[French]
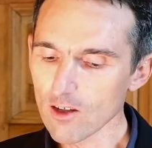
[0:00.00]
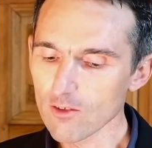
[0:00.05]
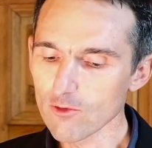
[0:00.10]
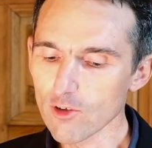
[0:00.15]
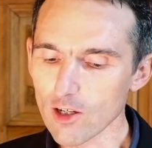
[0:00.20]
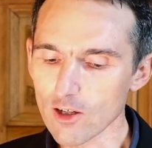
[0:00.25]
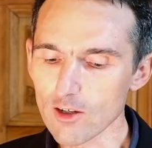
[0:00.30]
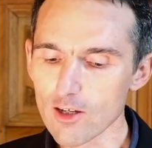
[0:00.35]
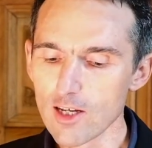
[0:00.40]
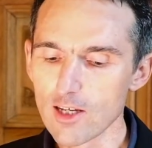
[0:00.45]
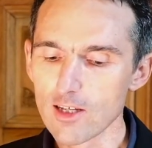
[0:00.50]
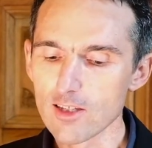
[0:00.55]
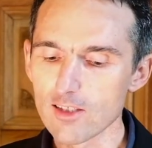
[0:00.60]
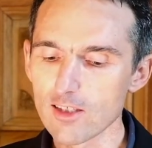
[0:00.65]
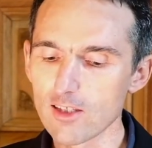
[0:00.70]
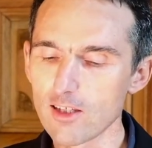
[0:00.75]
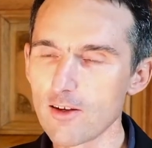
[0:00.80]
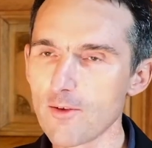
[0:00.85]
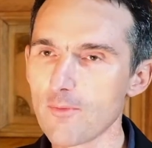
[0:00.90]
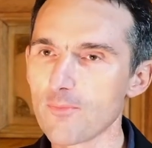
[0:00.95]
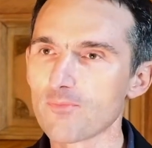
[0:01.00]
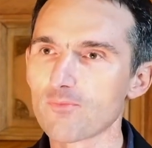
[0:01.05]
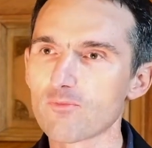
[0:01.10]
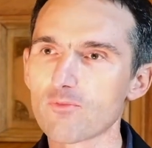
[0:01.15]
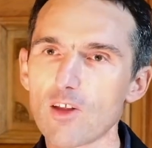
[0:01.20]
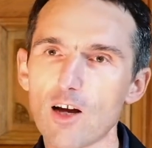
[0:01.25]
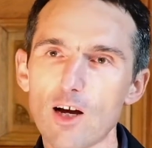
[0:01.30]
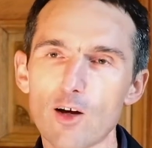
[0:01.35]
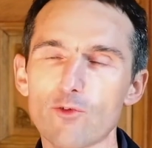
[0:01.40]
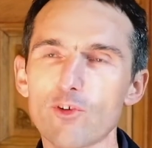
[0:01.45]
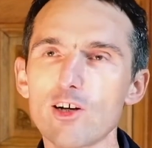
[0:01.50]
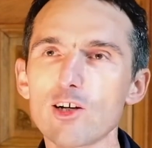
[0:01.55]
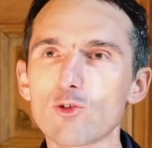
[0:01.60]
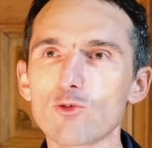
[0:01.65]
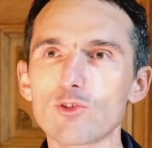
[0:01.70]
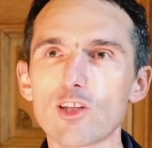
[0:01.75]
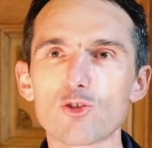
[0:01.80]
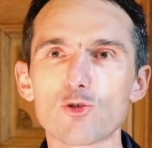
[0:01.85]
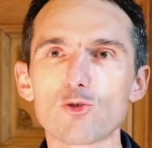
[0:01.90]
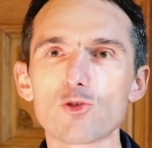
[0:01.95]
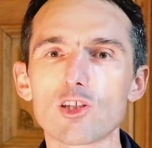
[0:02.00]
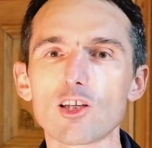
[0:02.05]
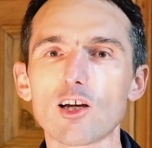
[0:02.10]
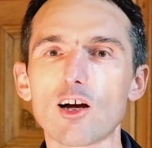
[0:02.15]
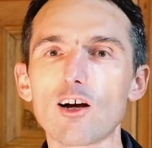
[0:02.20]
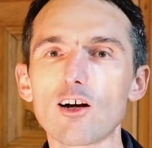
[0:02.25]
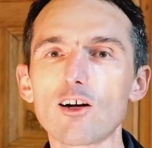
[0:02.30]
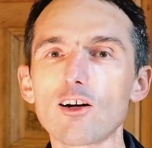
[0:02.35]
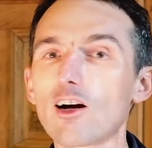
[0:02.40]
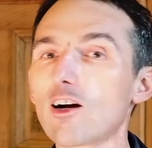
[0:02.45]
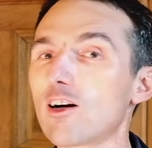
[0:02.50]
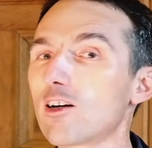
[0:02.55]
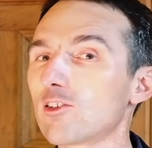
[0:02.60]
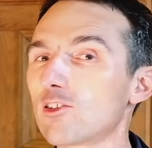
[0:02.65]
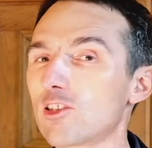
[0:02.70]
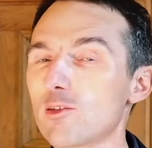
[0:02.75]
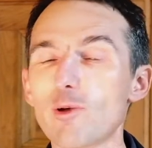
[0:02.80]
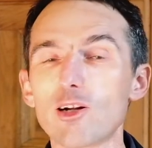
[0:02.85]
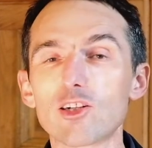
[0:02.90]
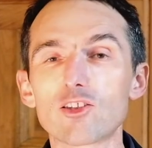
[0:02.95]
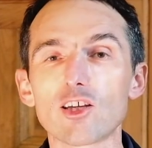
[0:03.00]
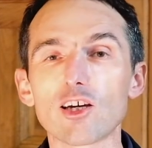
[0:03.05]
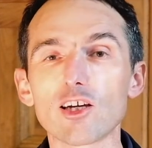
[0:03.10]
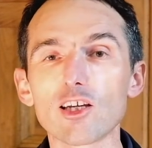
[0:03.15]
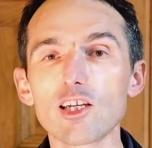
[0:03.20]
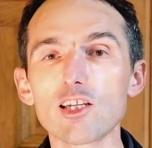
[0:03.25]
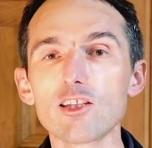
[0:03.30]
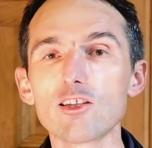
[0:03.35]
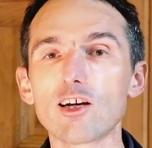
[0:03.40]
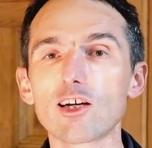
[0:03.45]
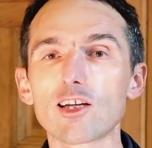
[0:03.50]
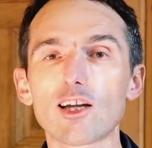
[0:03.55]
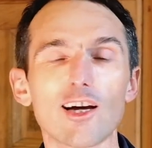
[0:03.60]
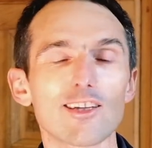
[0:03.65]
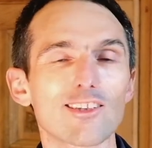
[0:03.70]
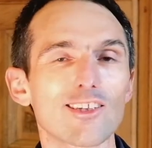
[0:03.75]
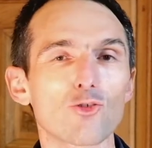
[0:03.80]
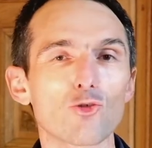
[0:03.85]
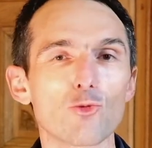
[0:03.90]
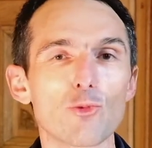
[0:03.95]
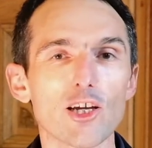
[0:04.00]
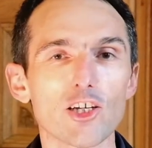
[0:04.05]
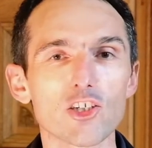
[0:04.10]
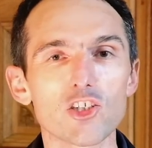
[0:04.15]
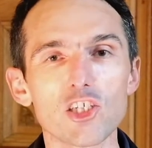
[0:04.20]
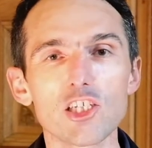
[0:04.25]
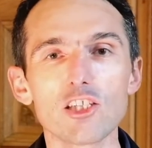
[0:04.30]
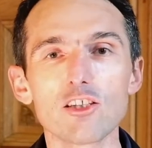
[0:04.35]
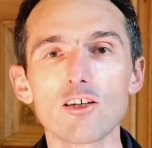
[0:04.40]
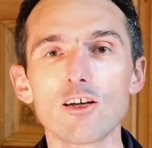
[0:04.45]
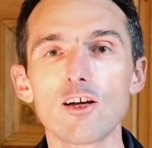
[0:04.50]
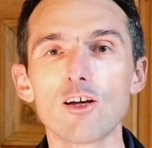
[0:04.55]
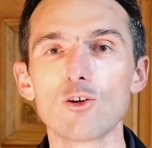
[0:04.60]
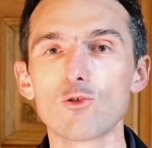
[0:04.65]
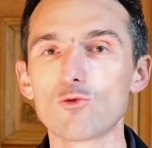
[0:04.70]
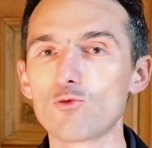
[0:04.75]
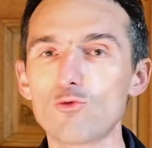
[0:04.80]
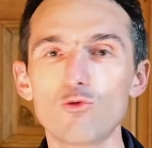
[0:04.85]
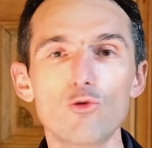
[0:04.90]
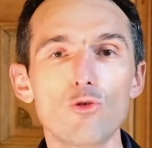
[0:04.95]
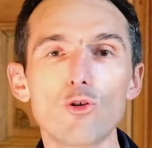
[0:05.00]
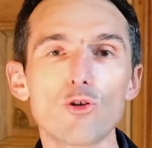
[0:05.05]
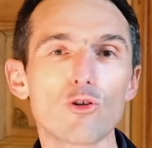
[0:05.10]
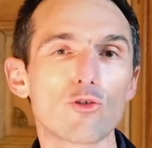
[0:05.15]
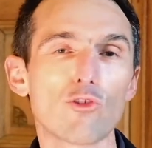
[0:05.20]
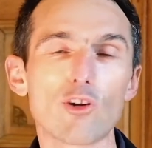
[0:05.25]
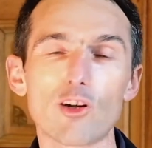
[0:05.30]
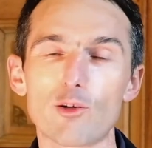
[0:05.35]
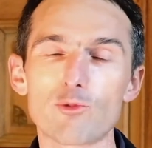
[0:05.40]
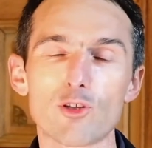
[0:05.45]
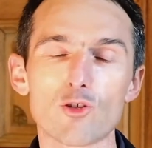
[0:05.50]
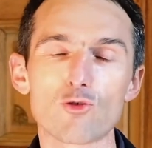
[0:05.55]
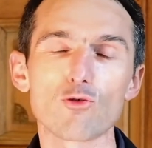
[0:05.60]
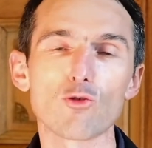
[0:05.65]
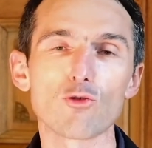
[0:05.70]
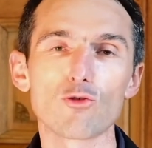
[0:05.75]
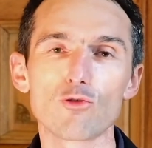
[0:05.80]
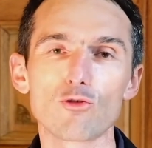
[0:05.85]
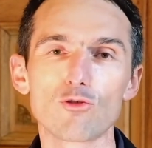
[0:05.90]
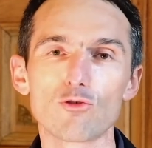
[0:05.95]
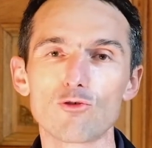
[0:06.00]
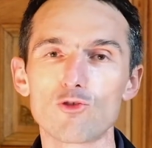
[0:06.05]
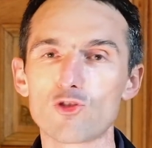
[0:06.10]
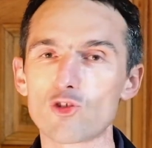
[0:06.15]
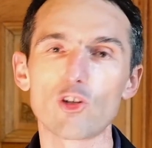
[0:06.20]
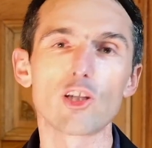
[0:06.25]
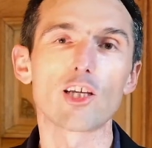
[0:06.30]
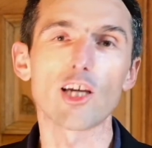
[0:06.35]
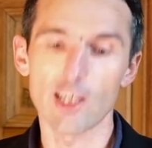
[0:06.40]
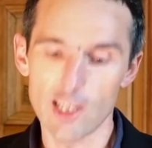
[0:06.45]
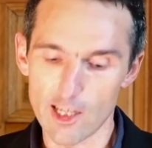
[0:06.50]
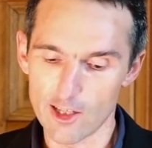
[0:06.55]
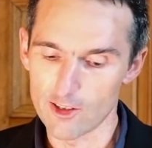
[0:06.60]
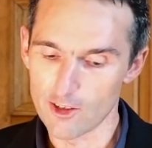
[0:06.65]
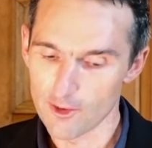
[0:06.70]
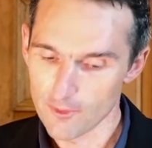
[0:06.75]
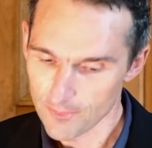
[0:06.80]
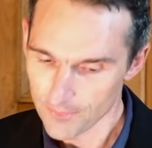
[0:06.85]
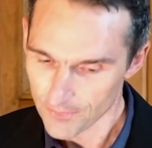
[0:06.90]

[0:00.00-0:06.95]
Voilà, c'est un vin qu'on associera à des belles terrines, un gratin d'aubergine ou euh, voilà, bien sûr une jolie grillade.